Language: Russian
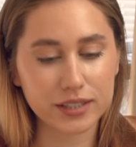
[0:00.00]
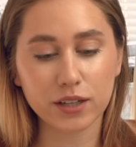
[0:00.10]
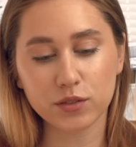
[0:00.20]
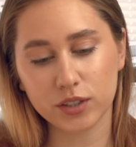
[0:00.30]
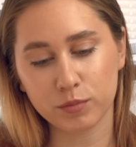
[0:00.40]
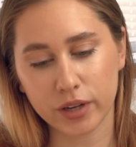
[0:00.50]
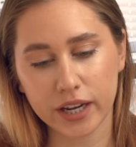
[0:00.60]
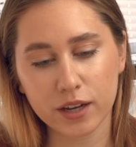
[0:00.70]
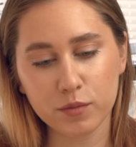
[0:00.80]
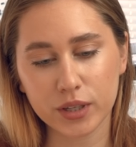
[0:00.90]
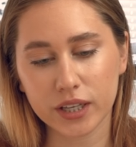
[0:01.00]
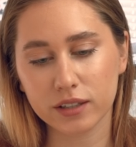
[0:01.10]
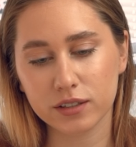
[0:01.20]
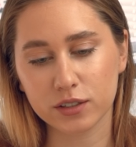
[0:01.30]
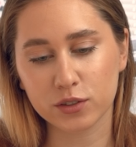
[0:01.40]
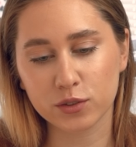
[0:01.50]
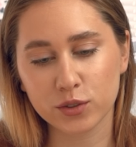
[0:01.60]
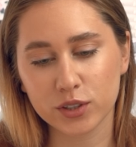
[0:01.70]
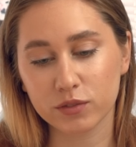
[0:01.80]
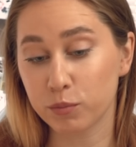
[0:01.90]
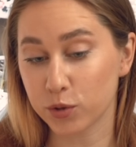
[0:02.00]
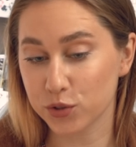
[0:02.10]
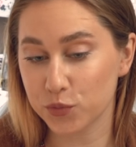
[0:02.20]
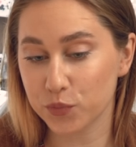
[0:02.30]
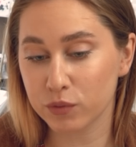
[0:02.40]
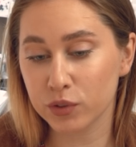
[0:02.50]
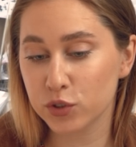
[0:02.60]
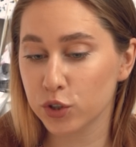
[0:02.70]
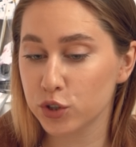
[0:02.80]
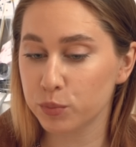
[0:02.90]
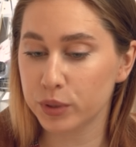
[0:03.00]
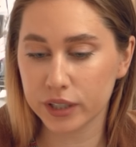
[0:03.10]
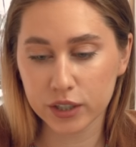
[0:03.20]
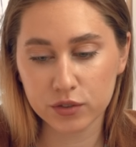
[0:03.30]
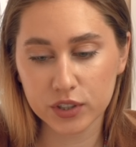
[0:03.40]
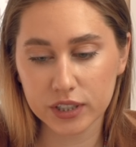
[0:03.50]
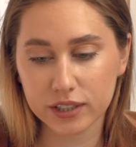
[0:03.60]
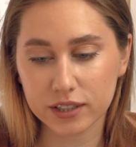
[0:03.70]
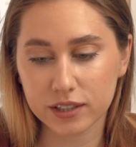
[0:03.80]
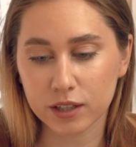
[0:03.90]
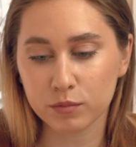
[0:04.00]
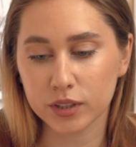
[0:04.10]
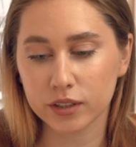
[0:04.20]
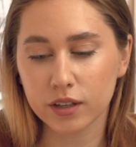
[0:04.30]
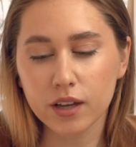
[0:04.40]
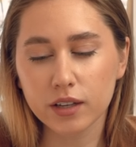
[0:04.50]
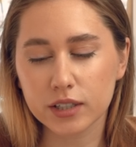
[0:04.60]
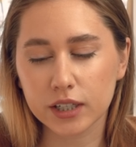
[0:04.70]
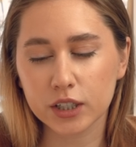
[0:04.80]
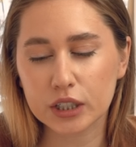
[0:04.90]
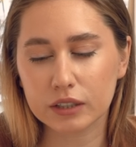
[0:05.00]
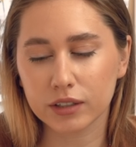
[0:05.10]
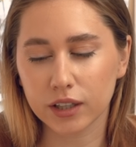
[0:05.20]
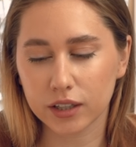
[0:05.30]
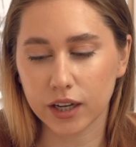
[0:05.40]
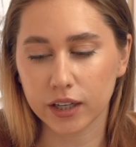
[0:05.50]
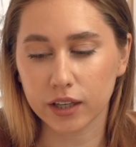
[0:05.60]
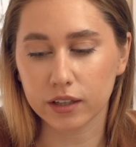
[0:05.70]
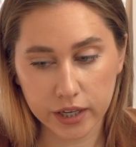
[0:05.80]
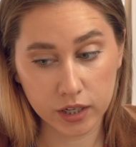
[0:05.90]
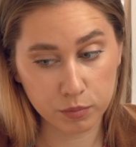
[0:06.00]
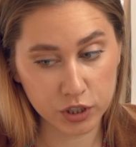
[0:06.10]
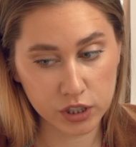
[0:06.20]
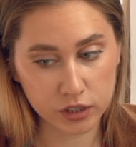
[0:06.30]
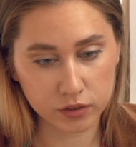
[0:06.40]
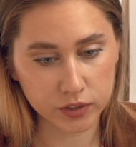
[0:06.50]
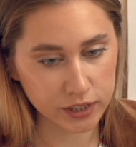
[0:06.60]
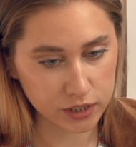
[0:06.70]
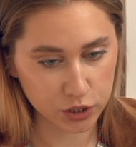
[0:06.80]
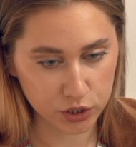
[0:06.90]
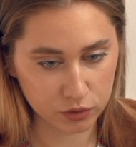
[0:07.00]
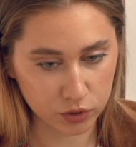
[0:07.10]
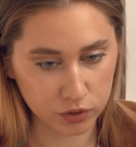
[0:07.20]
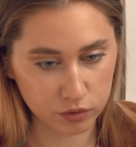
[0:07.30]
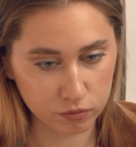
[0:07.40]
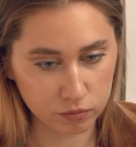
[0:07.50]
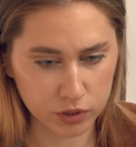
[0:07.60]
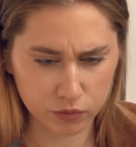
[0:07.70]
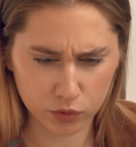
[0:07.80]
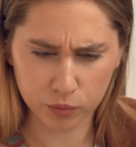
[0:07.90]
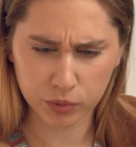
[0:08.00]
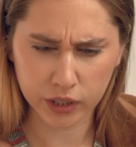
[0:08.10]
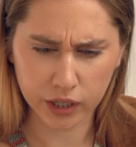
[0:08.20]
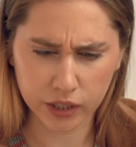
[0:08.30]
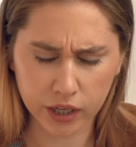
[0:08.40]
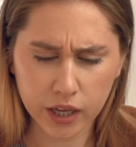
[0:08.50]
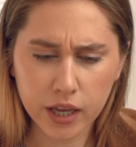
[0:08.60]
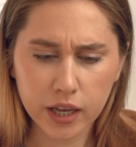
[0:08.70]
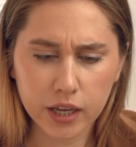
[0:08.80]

Здравствуйте, Мария. Меня интересует вопрос. Вы все еще придерживаетесь системе циклического голодания или перешли на 12-часовое дневное питание?